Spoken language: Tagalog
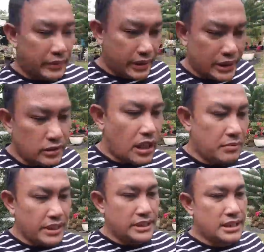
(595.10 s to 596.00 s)
may ano
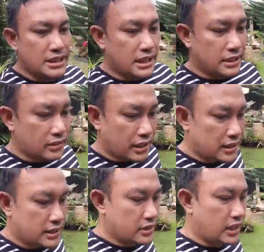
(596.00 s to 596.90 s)
lang may charge lang yon
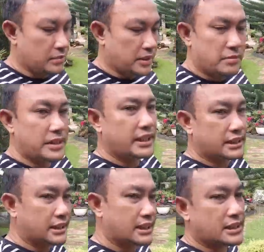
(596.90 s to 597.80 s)
additional pero
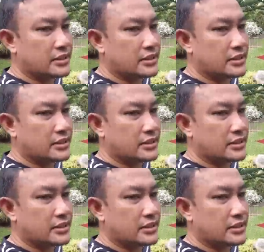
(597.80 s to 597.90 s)
maliit lang yan